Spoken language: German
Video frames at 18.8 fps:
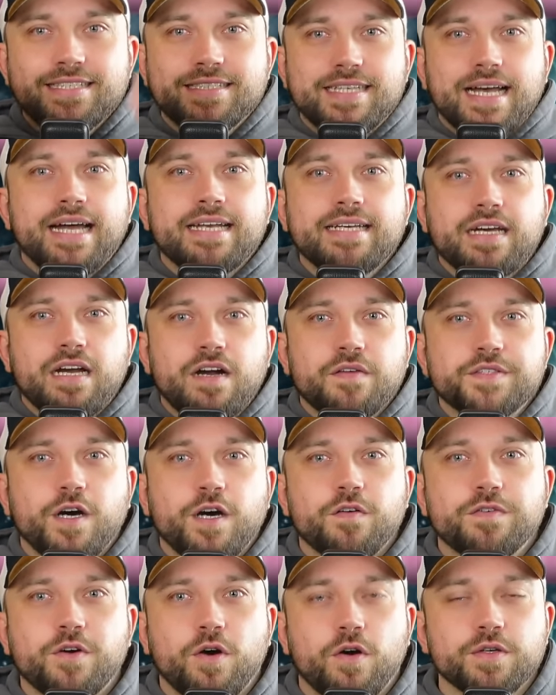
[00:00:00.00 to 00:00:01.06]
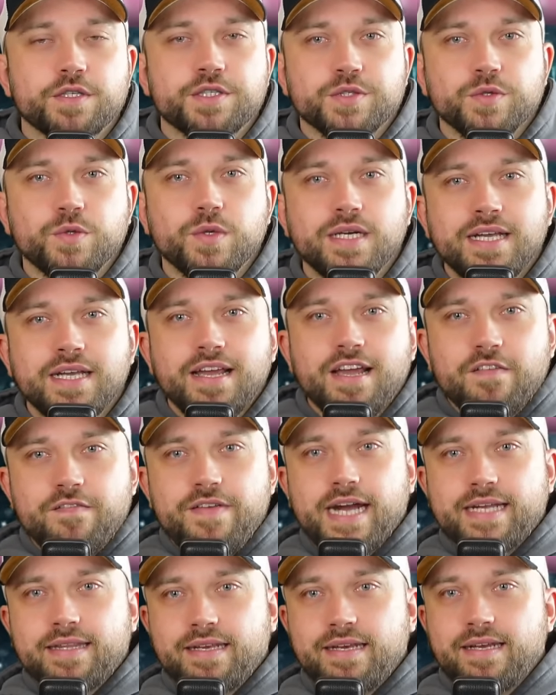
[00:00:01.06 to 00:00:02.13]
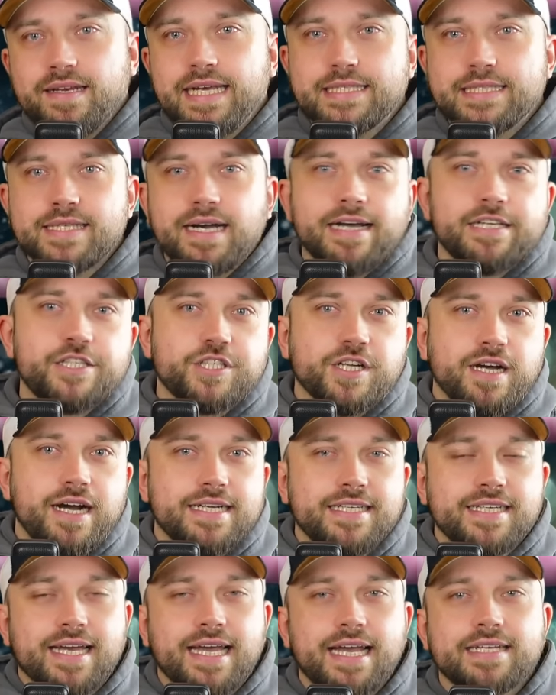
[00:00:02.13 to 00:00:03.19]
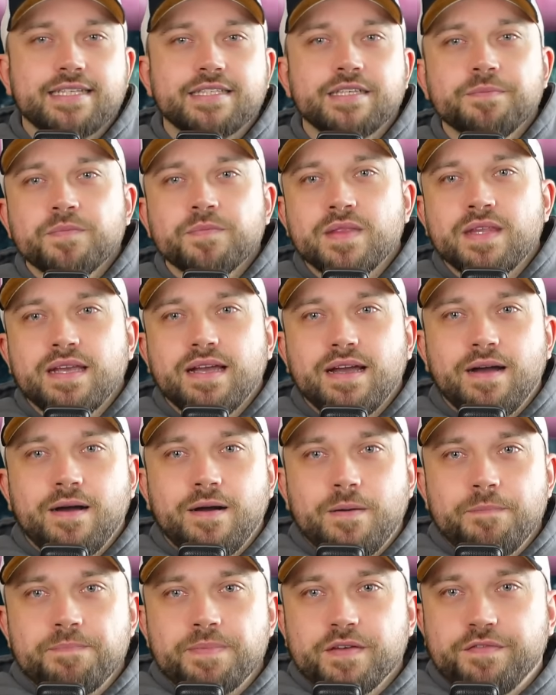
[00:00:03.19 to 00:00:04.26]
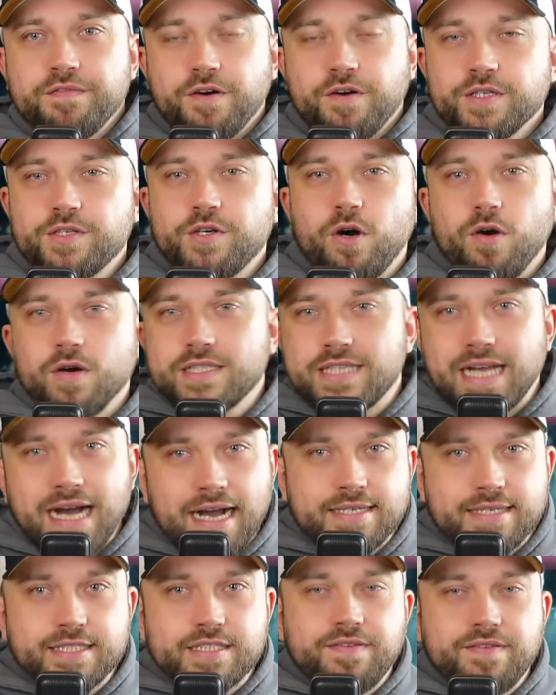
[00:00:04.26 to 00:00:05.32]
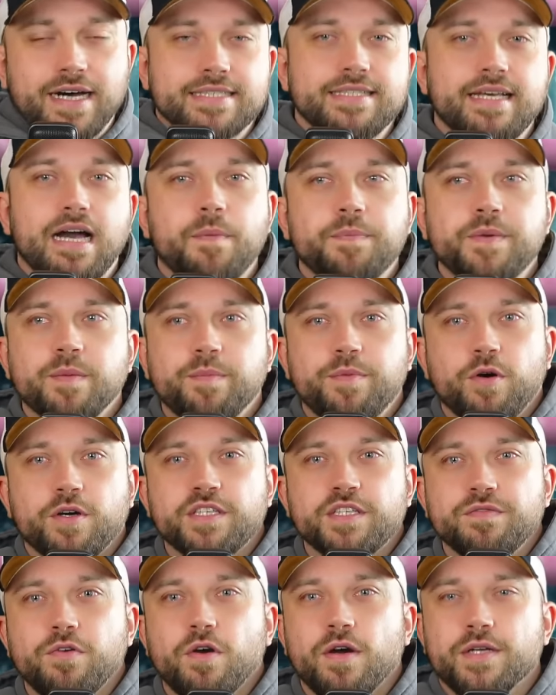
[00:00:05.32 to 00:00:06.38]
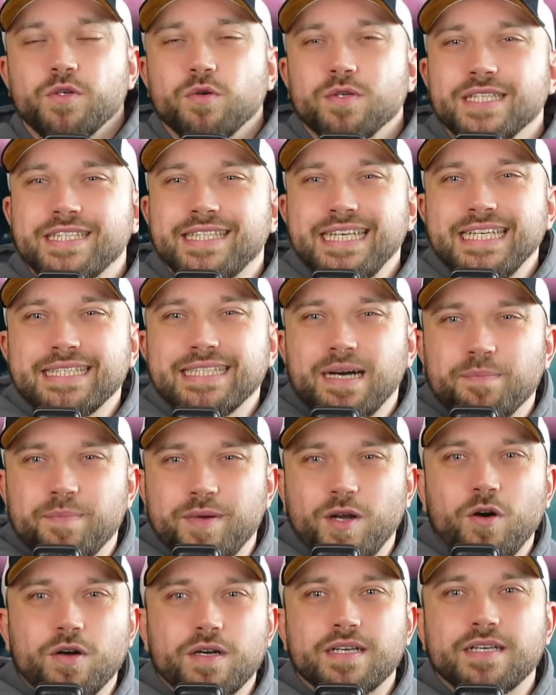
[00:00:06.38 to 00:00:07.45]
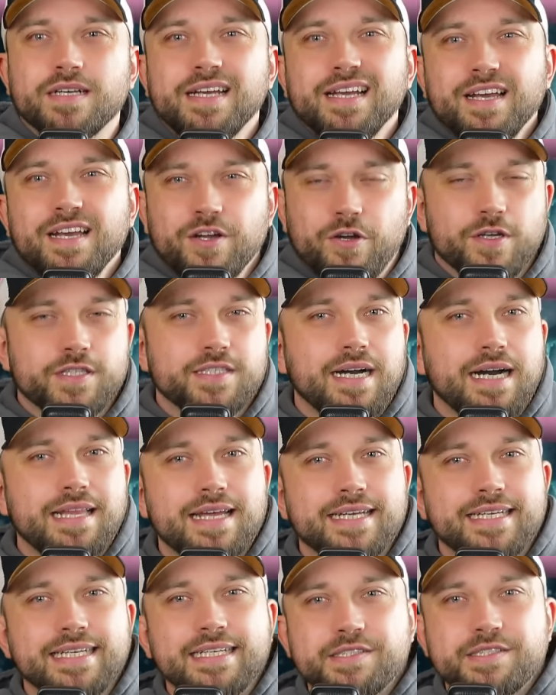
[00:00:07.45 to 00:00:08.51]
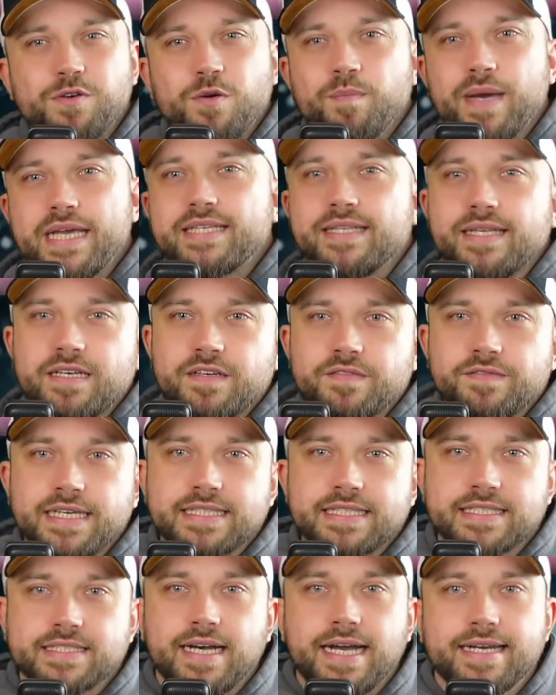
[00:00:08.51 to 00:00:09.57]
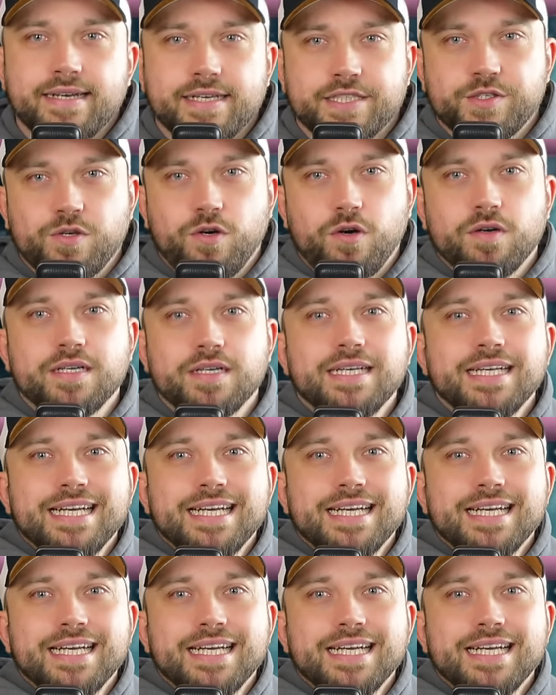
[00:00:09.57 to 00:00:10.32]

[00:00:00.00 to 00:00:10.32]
dieses Angriffs auf Kong zu, während dann der nächste Eisstrahl direkt ähm, von Kongs Axt quasi abgeblockt wird. Und dieser Block könnte allerdings so mächtig gewesen sein, dass Kong